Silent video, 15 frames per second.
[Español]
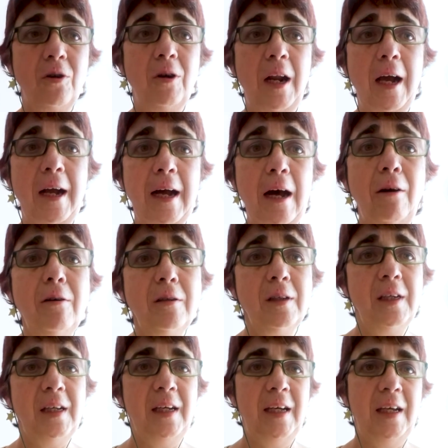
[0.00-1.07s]
Colacao
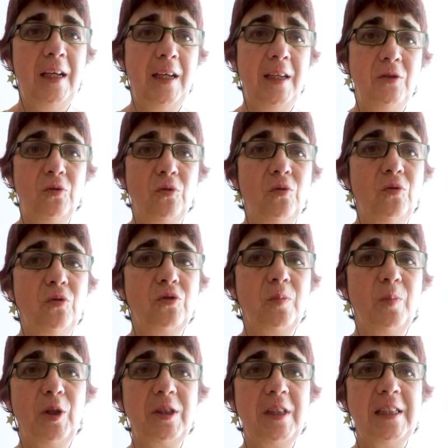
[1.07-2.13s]
en sus
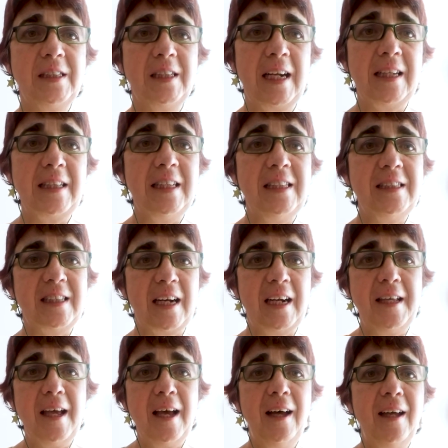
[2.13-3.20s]
botes grandes
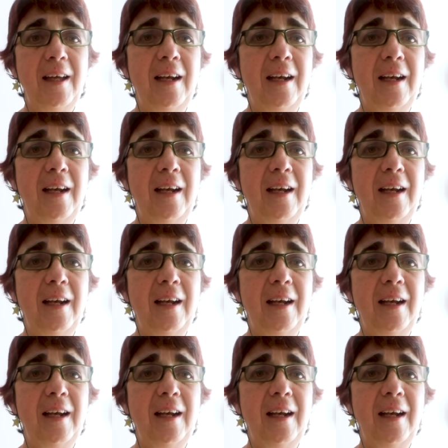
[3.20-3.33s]
traía